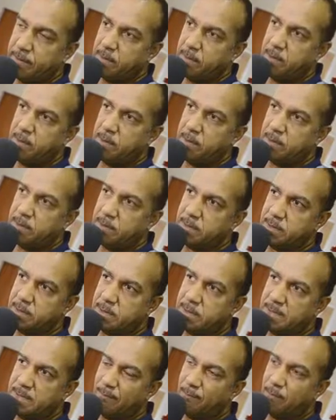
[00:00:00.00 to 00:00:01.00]
scène,
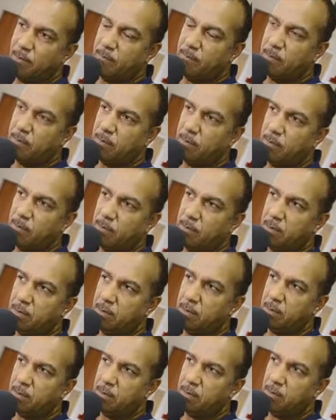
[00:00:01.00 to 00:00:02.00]
c'est simplement
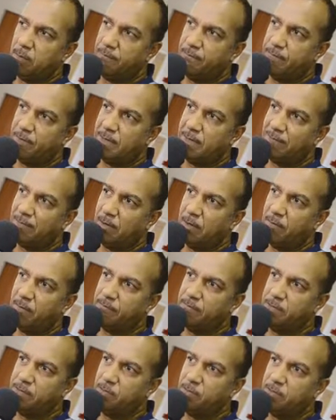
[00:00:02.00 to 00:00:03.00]
le fait d'avoir
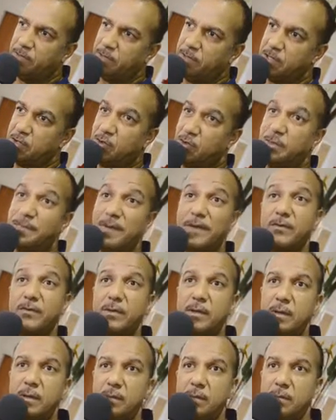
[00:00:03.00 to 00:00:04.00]
envie de dire des choses
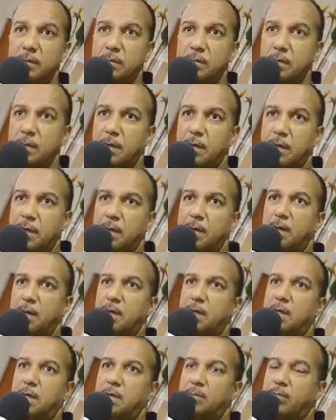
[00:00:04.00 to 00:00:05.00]
personnelles
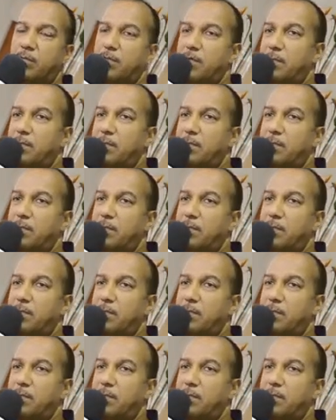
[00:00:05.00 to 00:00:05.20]
qui ne